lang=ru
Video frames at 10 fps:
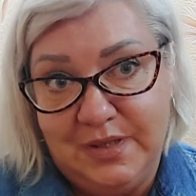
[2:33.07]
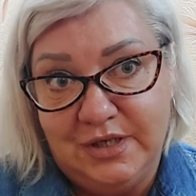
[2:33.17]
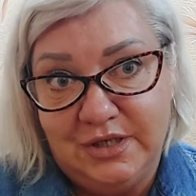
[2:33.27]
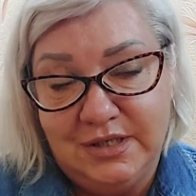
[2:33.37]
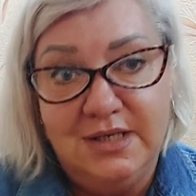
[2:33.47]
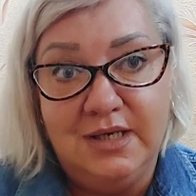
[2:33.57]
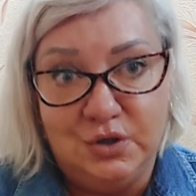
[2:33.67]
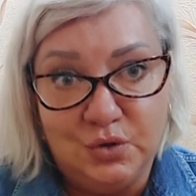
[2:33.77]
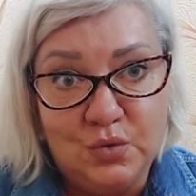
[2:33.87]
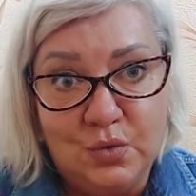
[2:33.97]
Подожди,
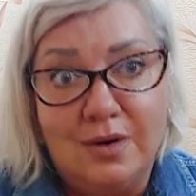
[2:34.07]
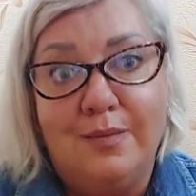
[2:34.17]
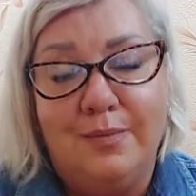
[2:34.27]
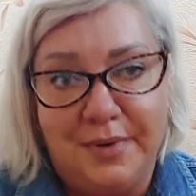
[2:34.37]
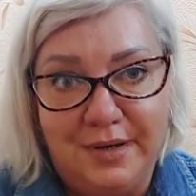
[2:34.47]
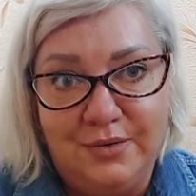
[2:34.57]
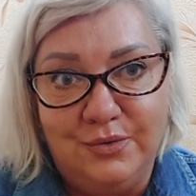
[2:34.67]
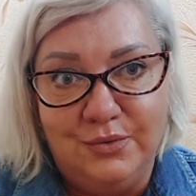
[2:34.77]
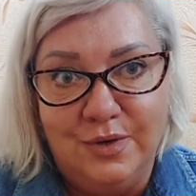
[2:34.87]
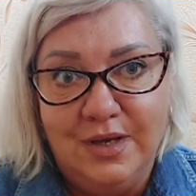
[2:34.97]
я скоро
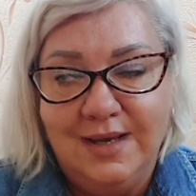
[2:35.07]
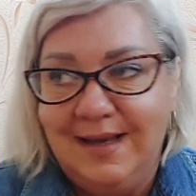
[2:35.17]
приду.